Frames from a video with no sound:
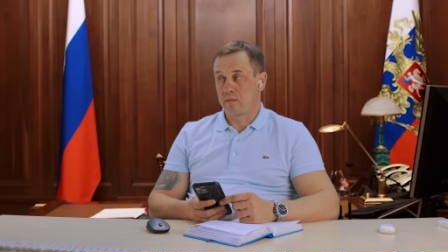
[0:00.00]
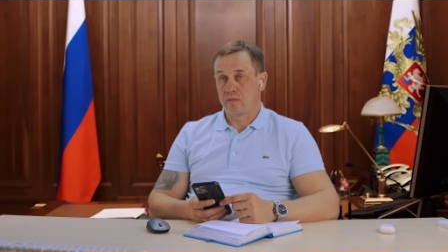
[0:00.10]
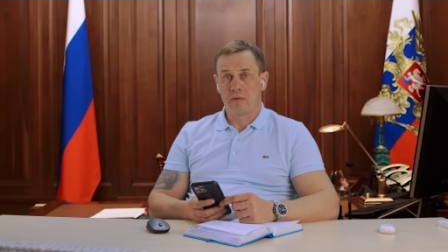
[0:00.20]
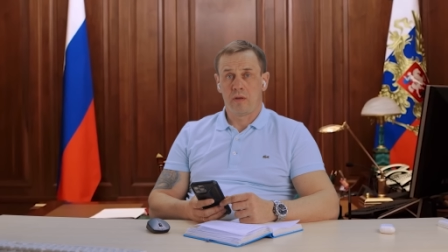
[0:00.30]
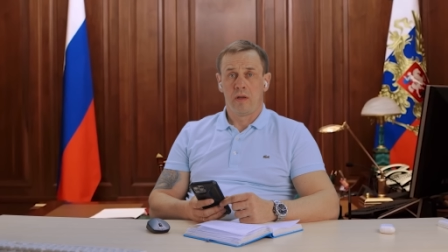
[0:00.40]

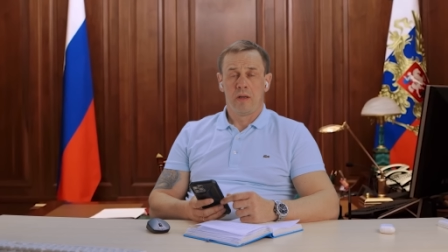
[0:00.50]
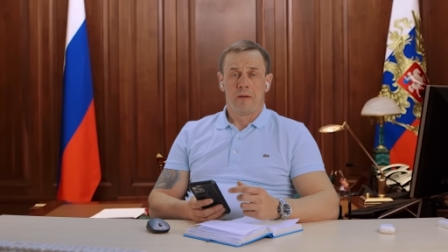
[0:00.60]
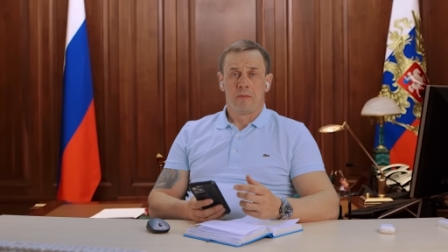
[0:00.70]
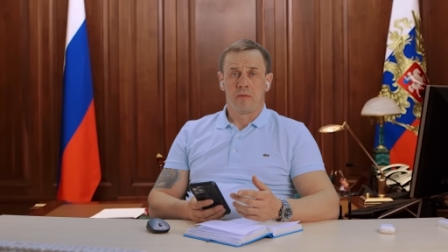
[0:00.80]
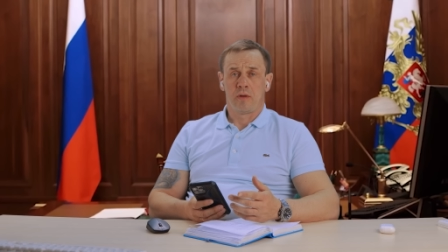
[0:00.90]
Что за
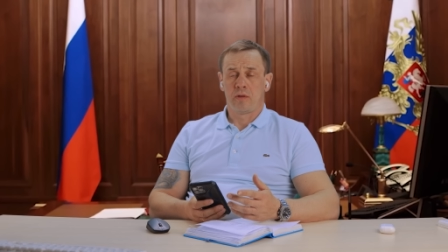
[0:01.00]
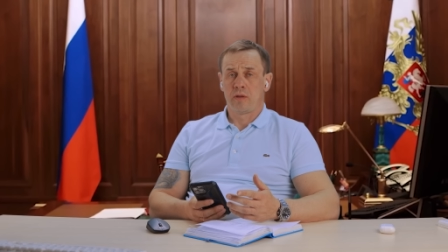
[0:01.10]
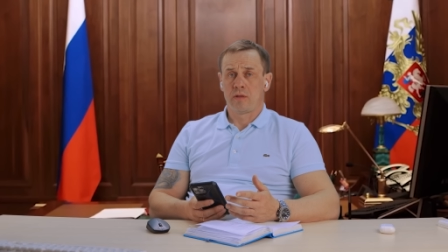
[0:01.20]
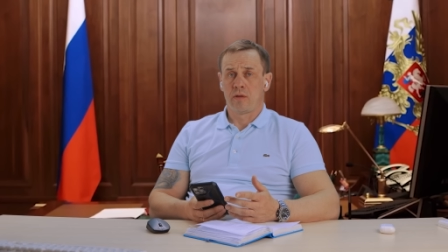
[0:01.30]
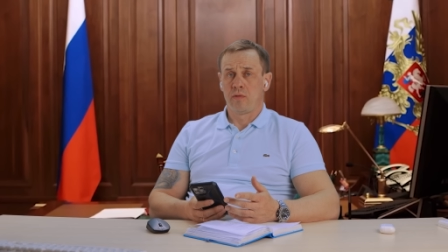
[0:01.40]

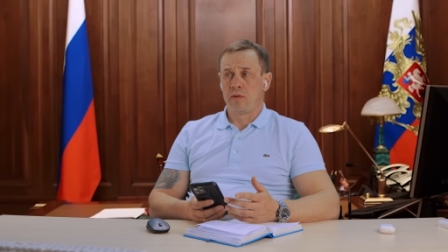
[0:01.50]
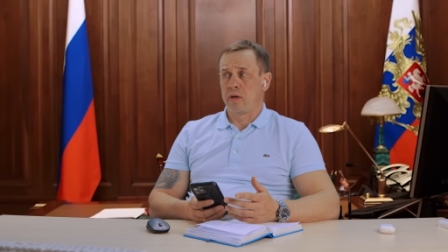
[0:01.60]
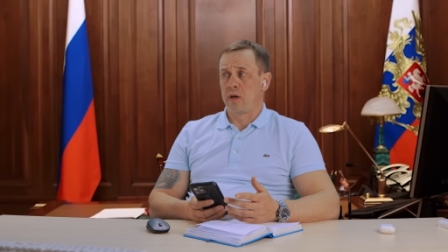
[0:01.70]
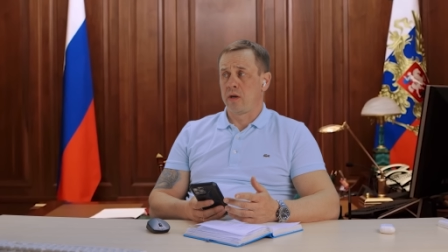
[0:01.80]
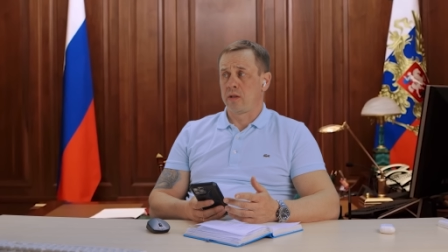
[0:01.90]
односторонняя
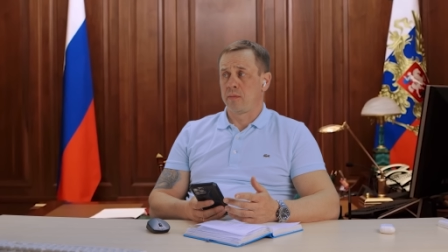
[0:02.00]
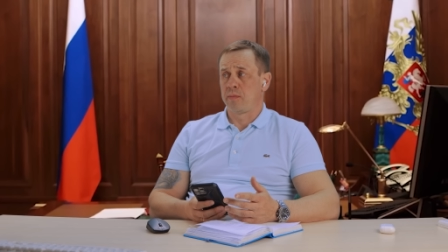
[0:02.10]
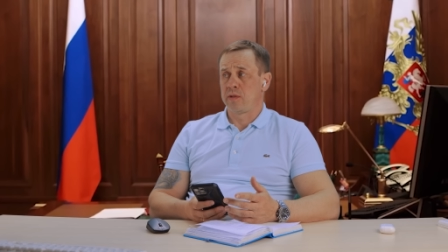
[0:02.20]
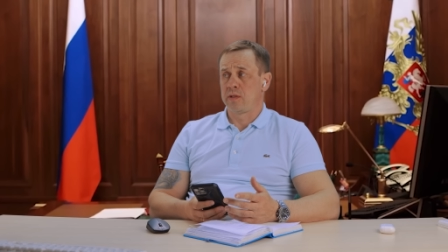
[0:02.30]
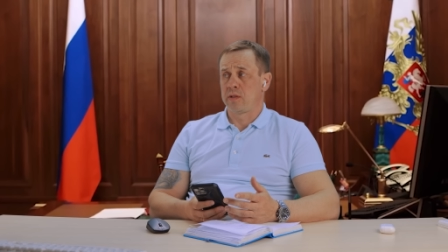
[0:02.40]
какая-то
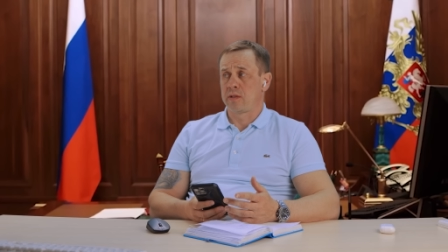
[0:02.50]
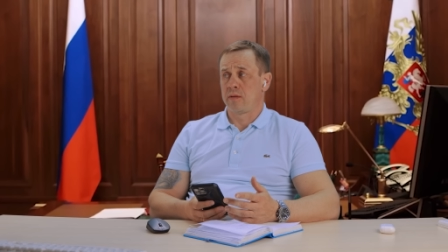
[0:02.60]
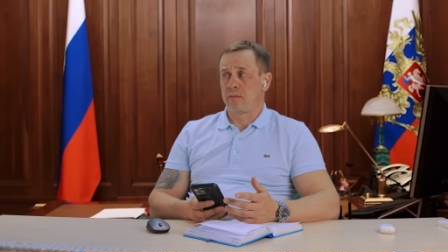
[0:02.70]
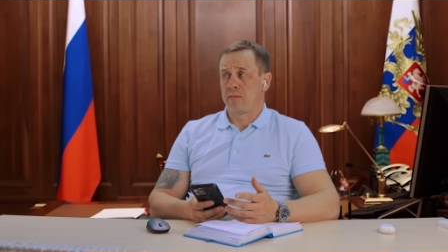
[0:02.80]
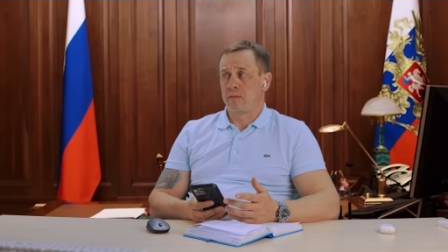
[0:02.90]

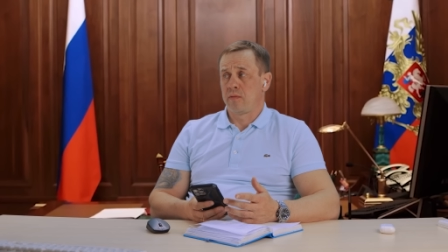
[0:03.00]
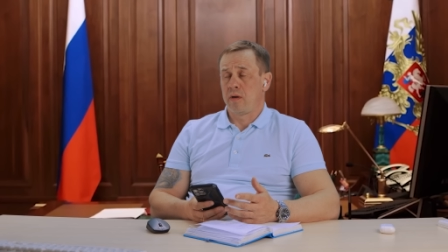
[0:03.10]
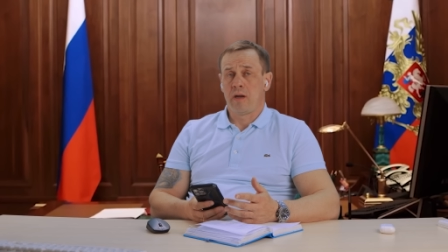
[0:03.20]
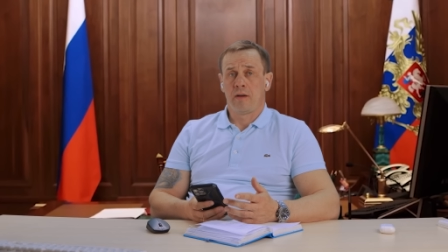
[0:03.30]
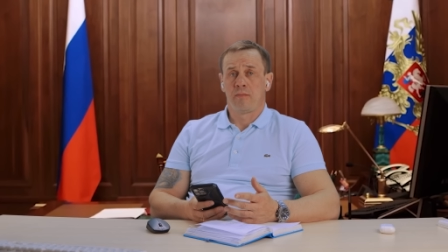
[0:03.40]
позиция? Ну,
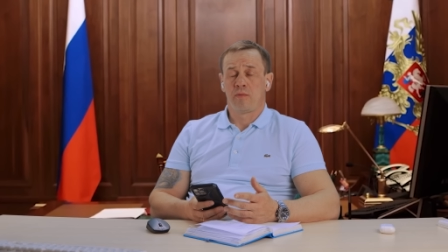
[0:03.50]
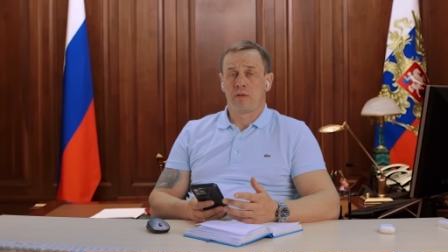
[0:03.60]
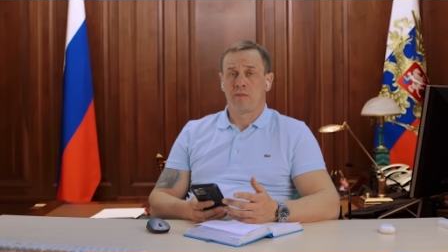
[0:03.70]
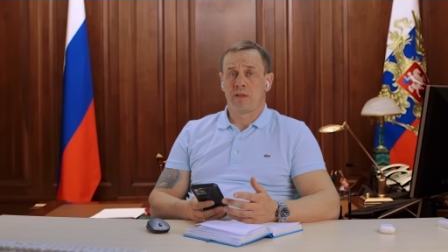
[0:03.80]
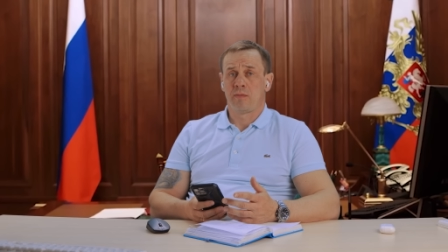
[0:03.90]
а как
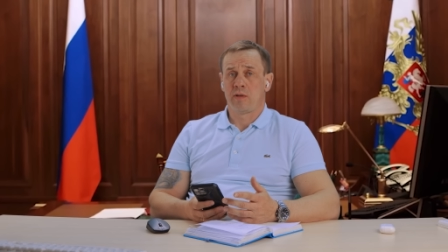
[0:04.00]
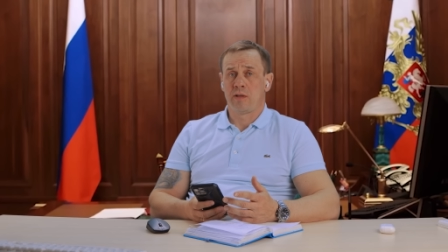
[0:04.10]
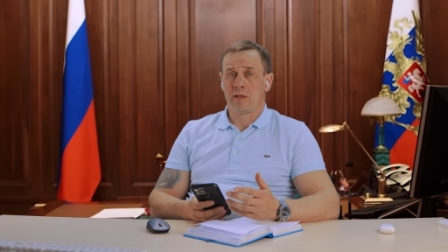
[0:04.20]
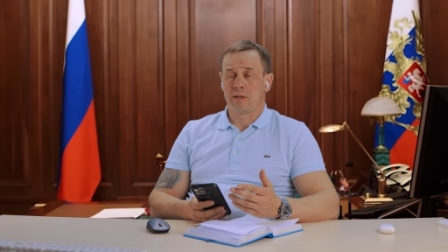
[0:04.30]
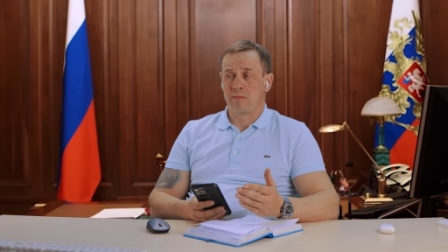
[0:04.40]
можно
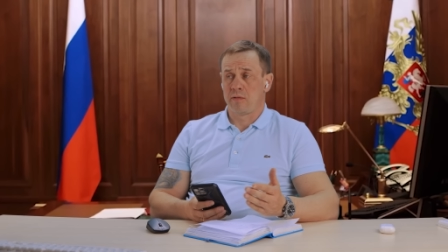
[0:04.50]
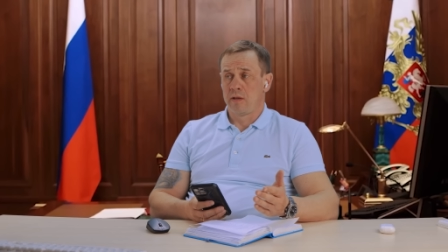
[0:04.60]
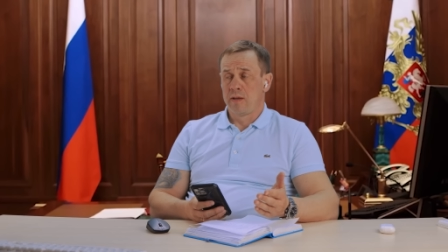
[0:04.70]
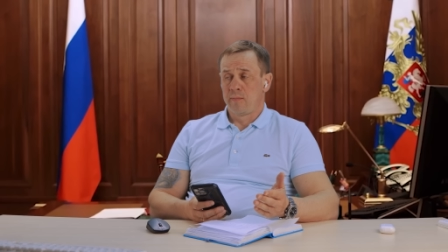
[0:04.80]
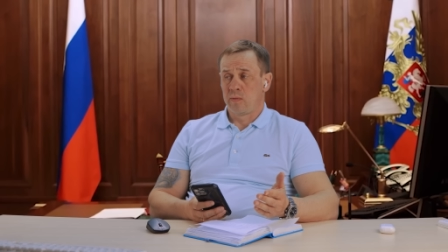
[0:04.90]

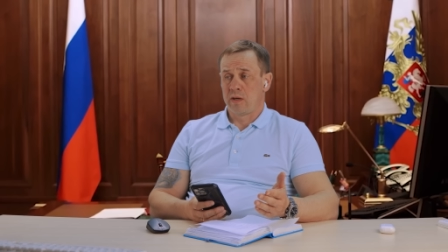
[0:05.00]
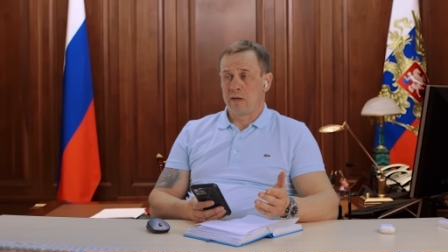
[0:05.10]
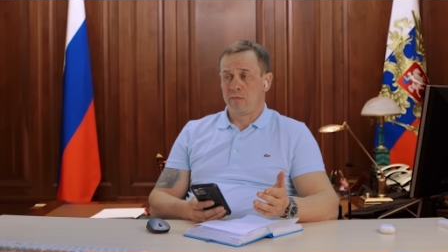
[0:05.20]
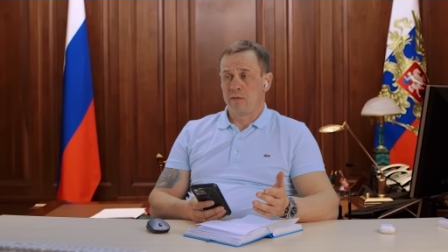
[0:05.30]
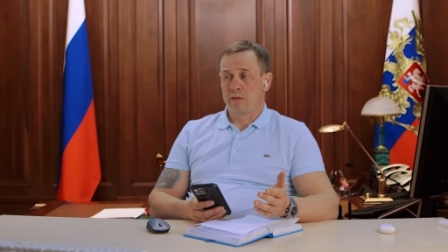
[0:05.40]
взаимодействовать на
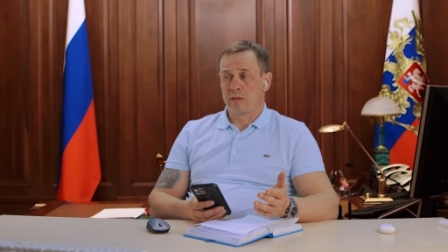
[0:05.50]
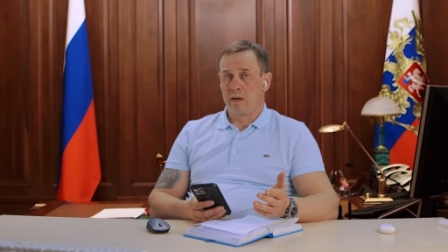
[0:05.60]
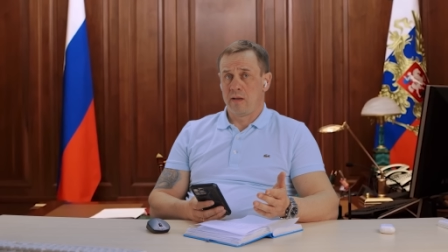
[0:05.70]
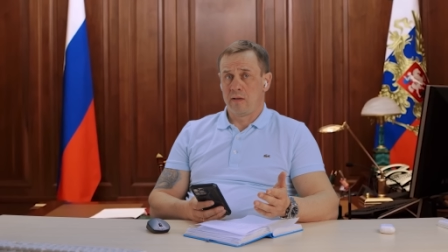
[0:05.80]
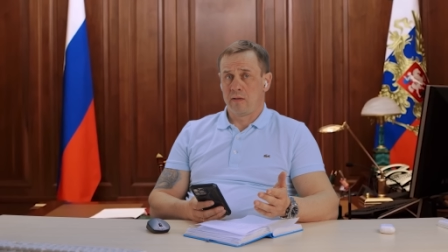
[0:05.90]
равных с
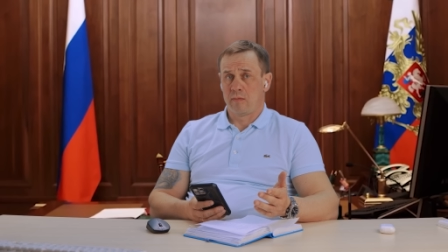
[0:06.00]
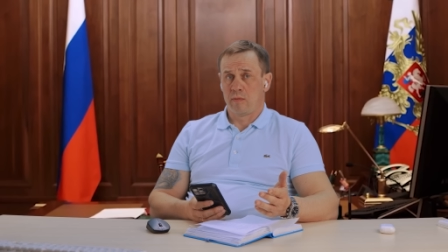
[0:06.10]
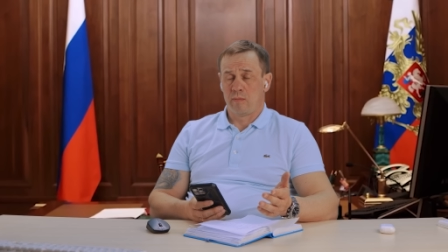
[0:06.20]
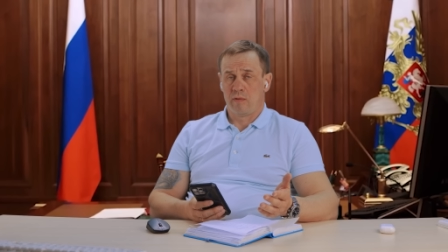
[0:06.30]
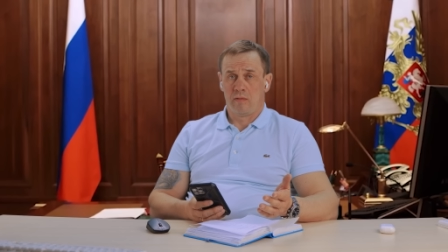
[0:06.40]
клиентом?
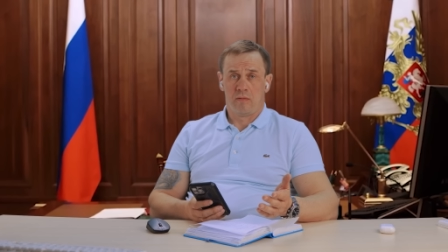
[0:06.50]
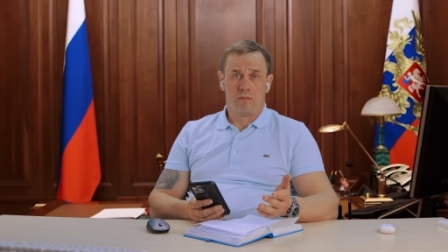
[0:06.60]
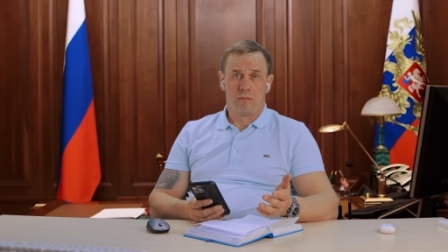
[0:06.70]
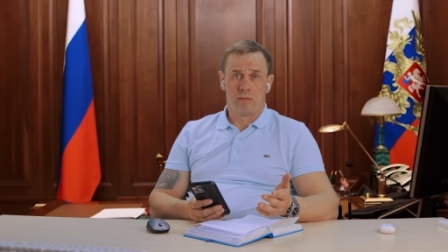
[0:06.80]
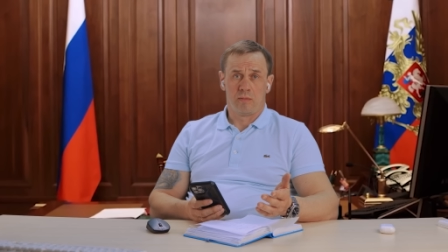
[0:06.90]
А
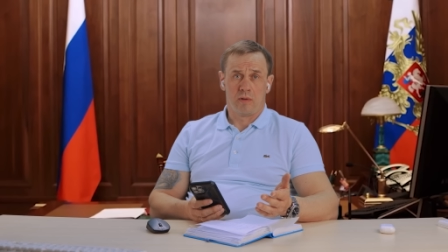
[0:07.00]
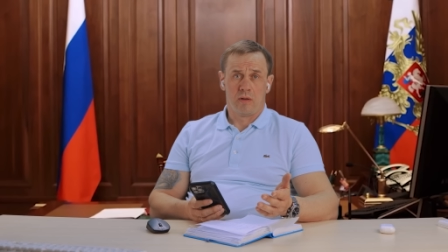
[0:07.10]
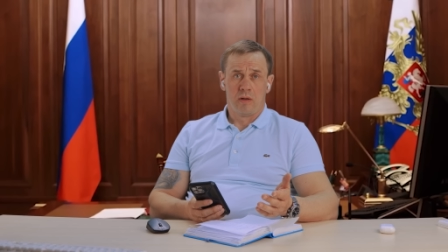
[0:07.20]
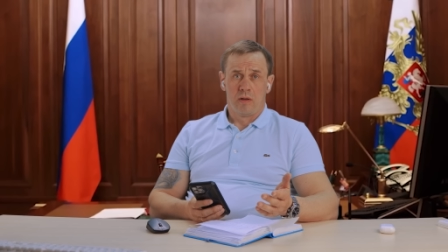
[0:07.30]
мы, в общем-то,